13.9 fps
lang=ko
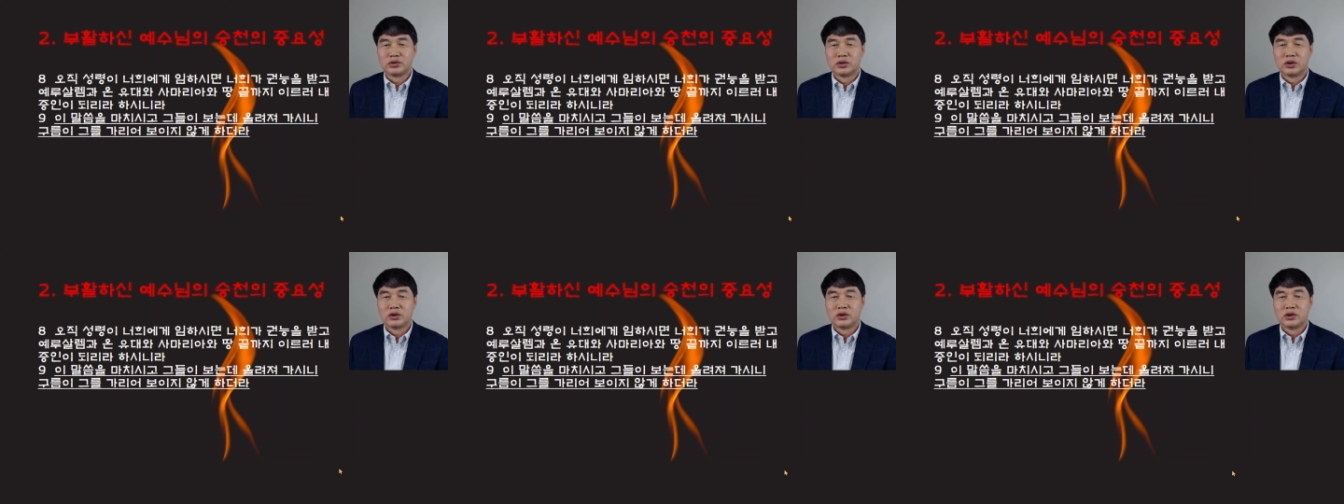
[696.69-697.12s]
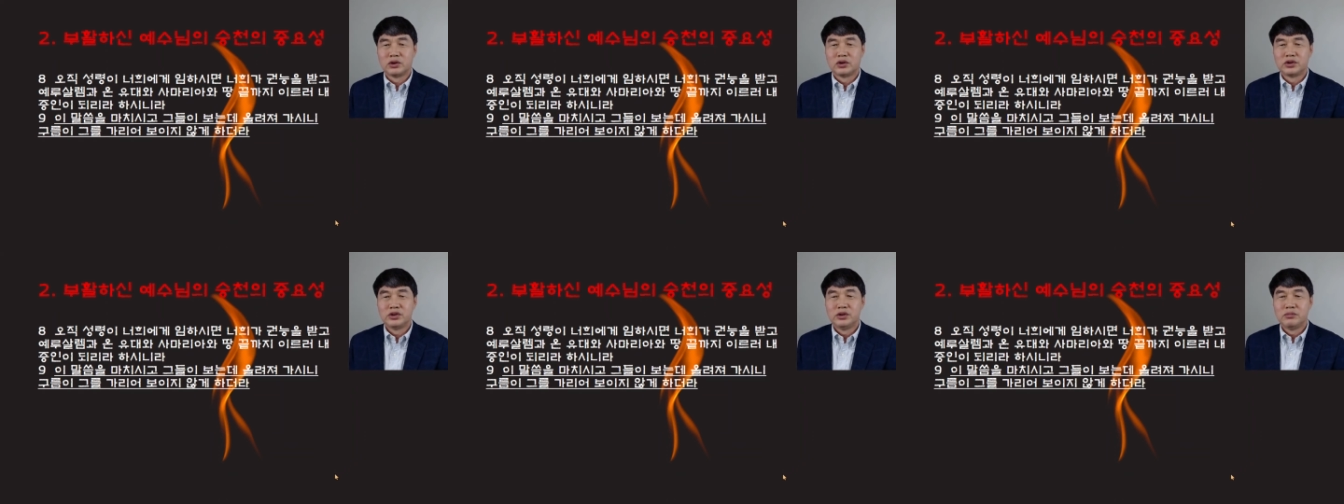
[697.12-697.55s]

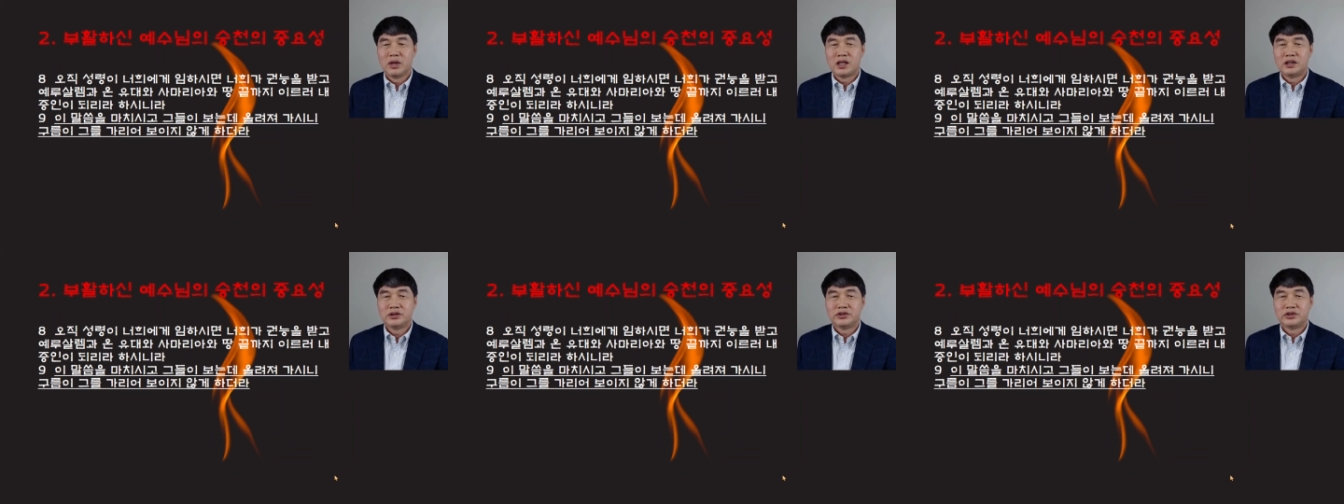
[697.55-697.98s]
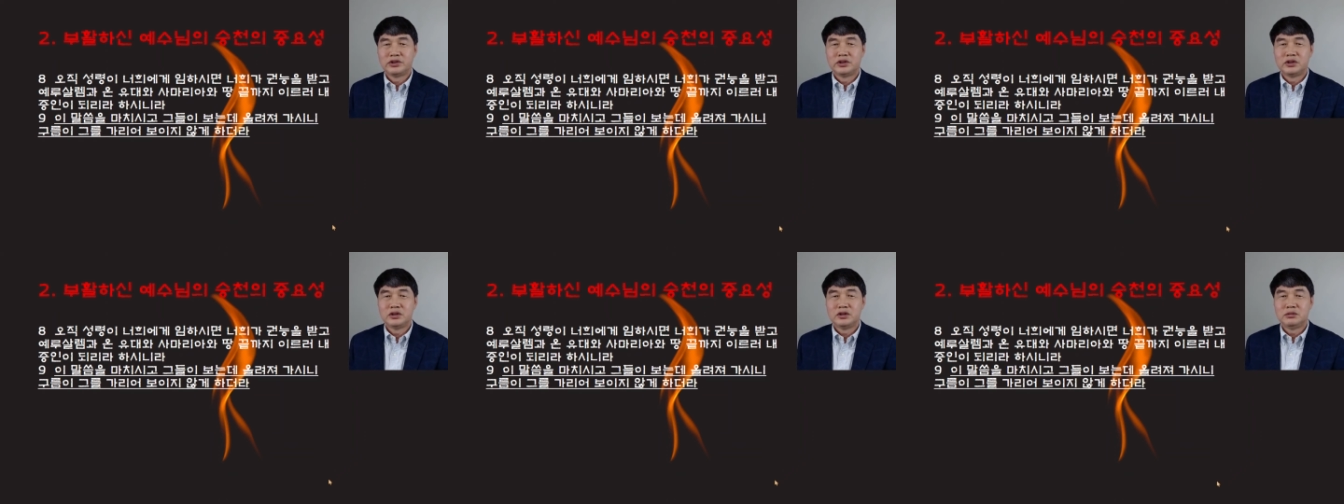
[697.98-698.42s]
어, 이
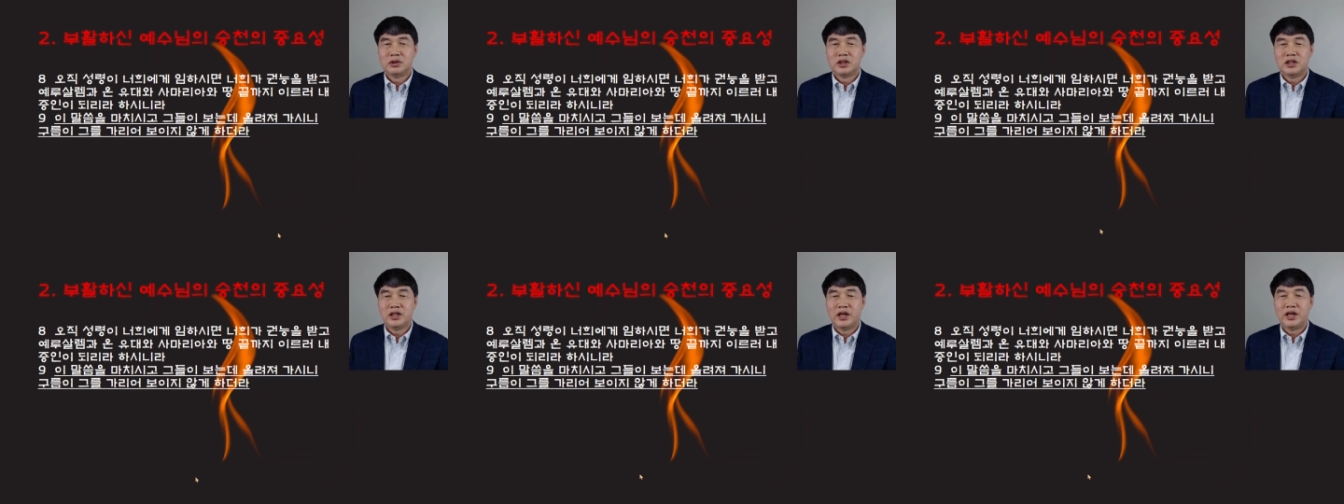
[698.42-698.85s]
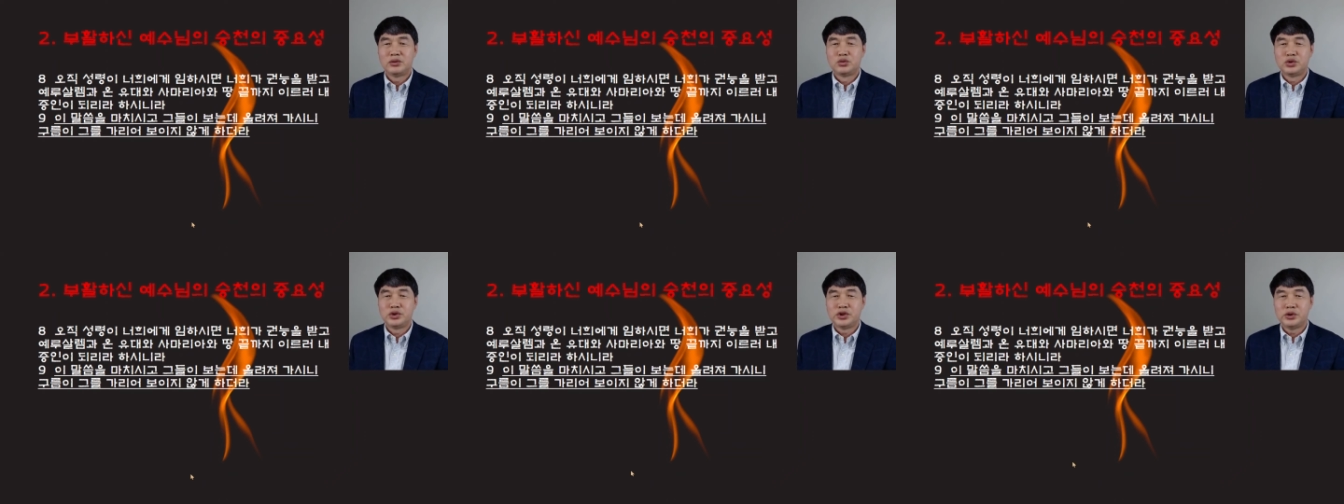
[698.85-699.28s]
말씀을 해
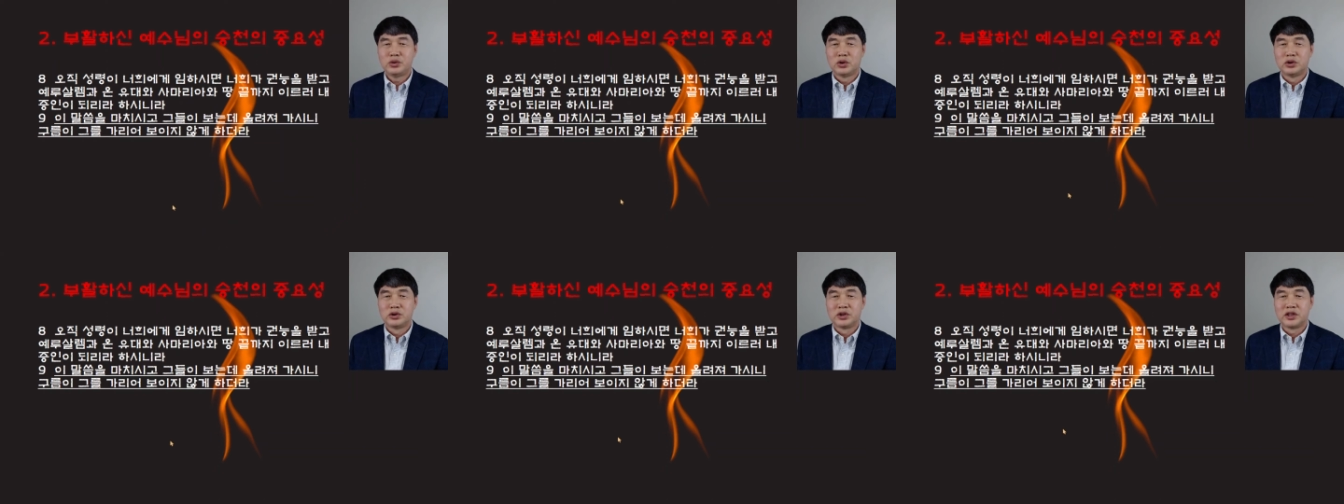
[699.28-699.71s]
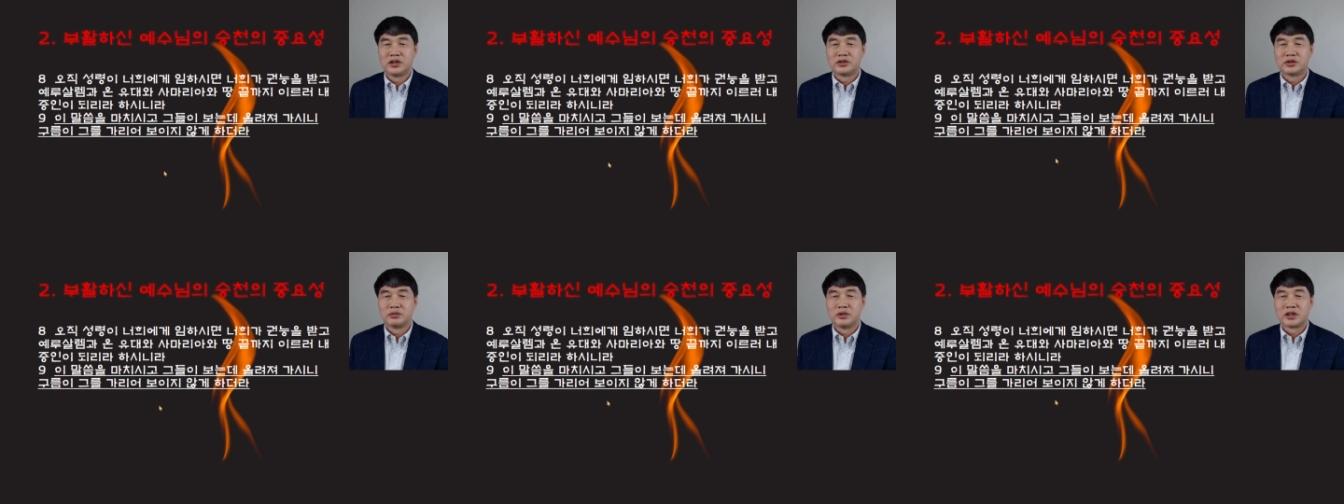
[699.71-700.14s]
주시고 어떻게
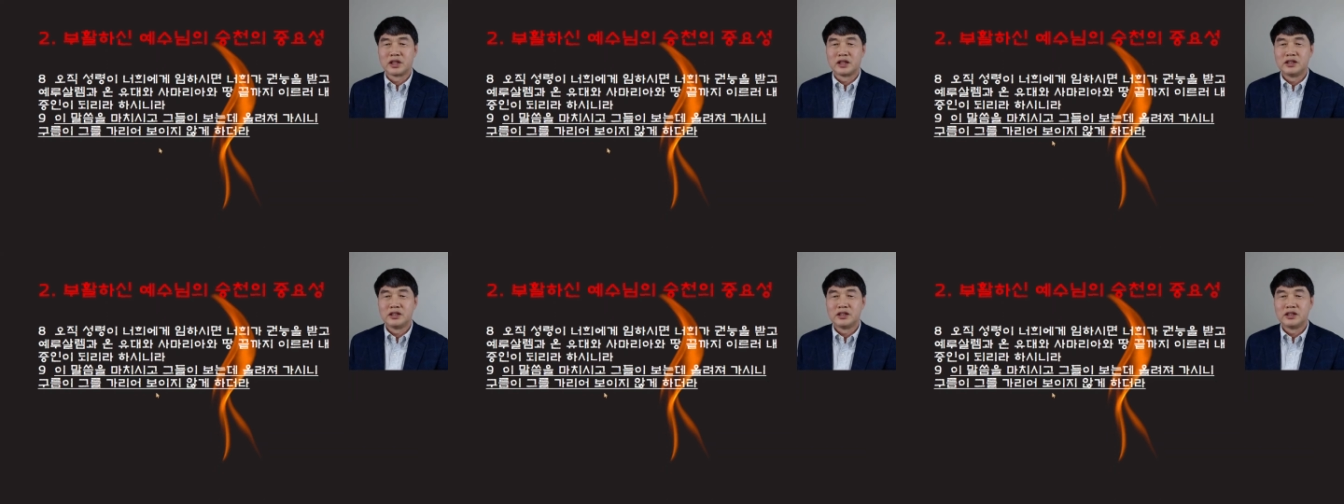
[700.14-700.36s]
했습니까?